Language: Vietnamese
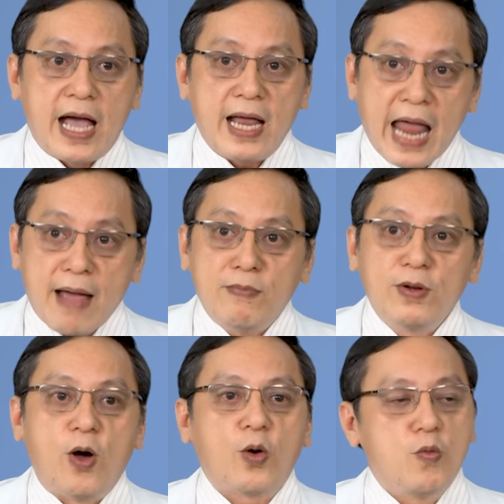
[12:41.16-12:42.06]
cả
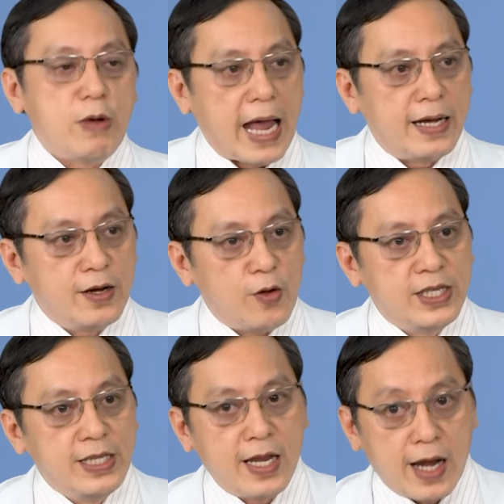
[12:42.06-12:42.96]
nam họ cũng ngại nên nói
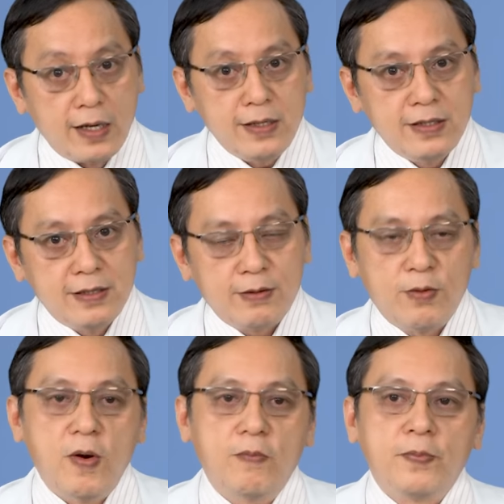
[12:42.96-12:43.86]
chi tới nữ yeah.
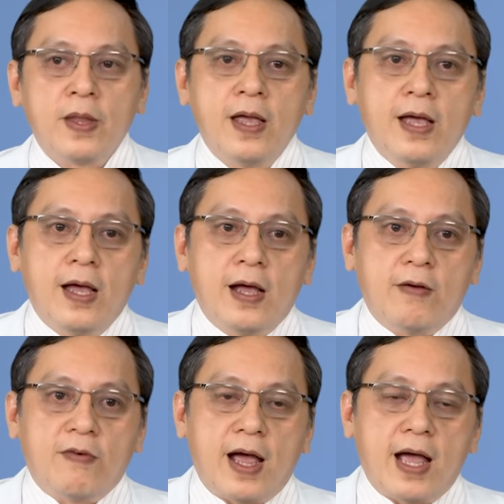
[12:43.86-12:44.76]
đúng không
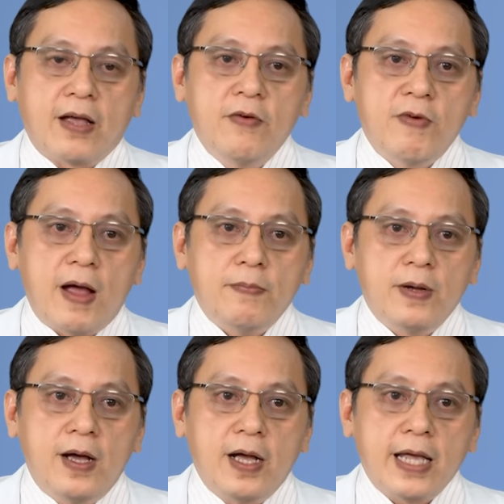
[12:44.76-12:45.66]
và cái phương pháp
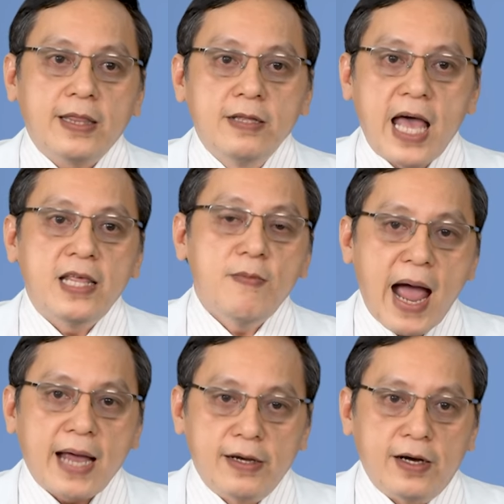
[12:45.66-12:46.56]
ờ, cái tư thế thứ
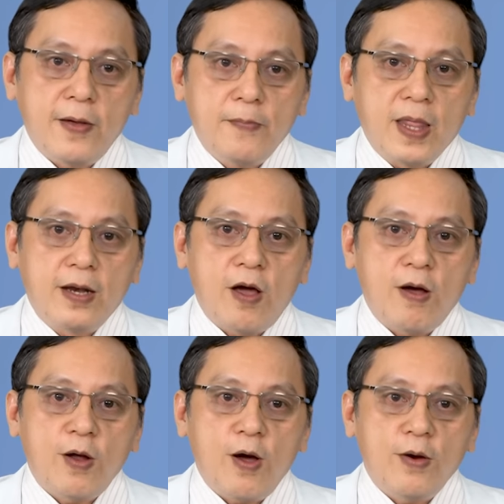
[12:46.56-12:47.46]
ba nữa
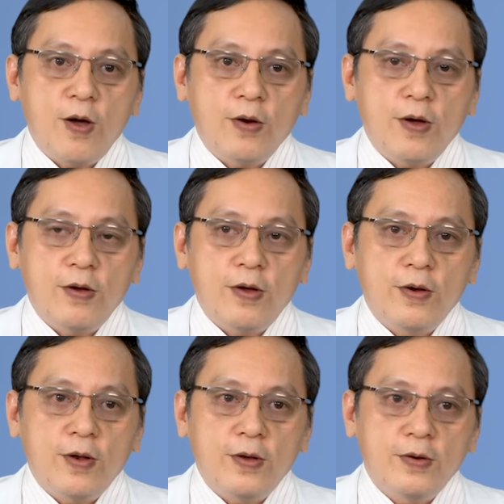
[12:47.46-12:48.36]
nó nó nó nó,
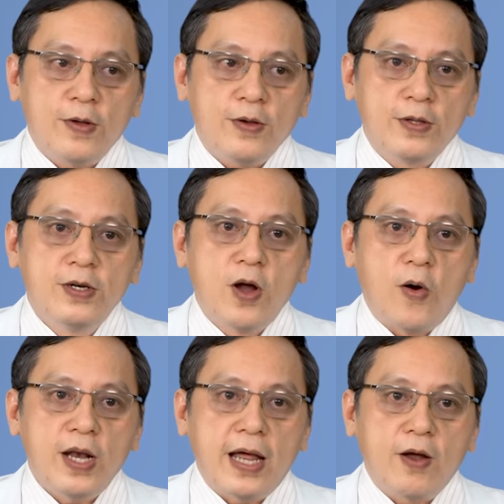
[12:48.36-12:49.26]
nó tương
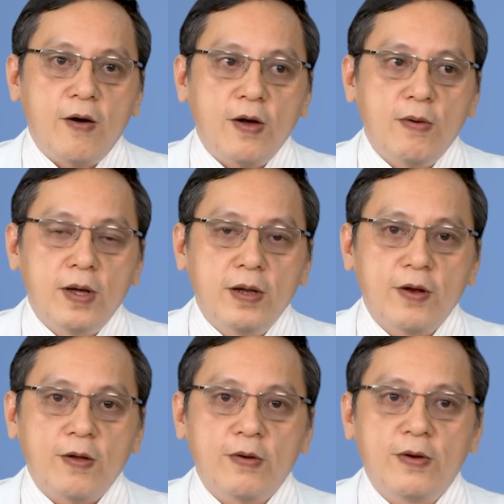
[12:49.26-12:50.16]
đối là nó
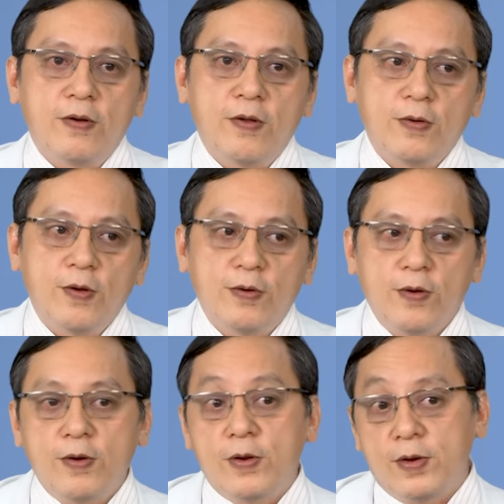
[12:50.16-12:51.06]
nó, nó,
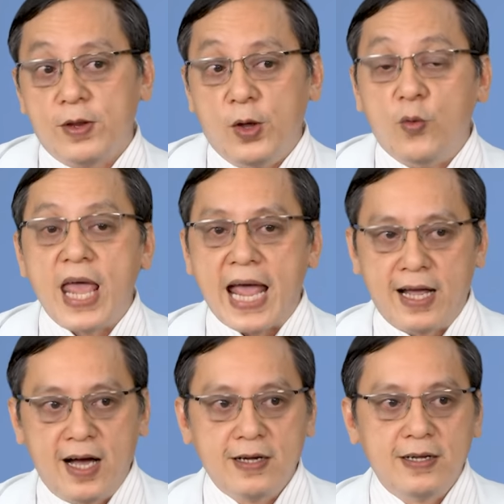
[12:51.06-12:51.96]
nó dịu dàng
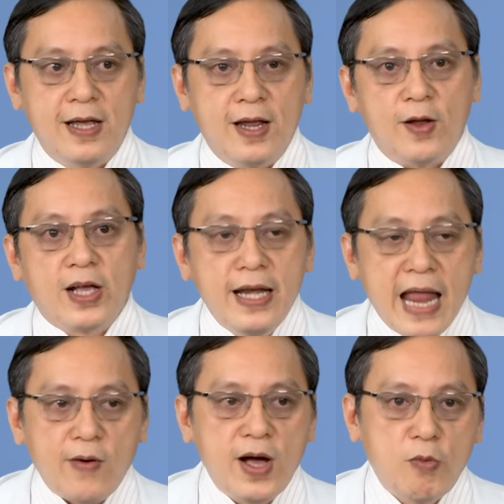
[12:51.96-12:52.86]
hơn yeah. Dạ. nó kín
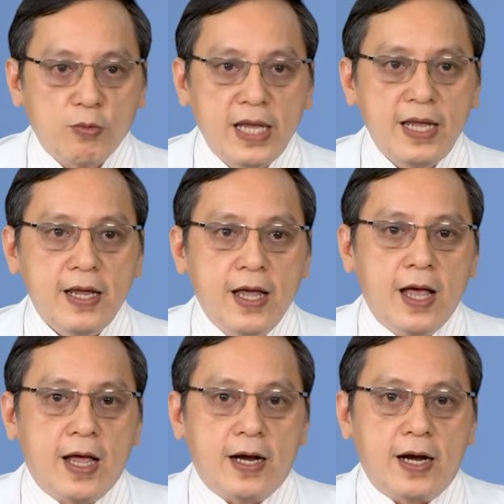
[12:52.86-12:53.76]
đáo hơn một tí
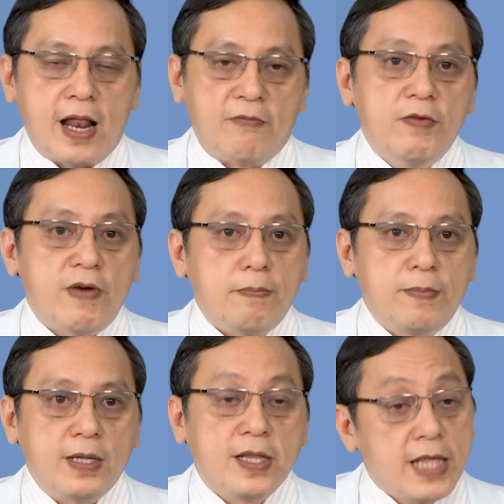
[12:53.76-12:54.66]
ờ, là phương pháp
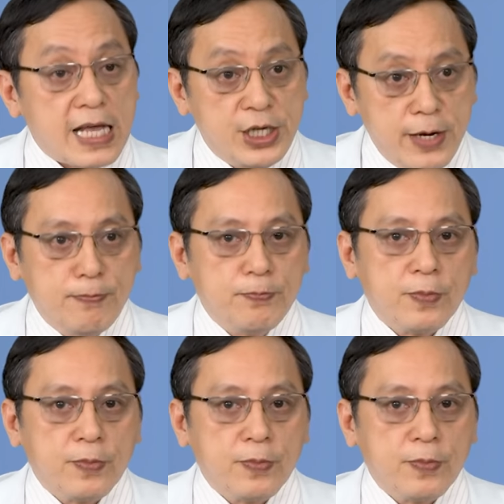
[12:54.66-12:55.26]
ờ, tư thế sim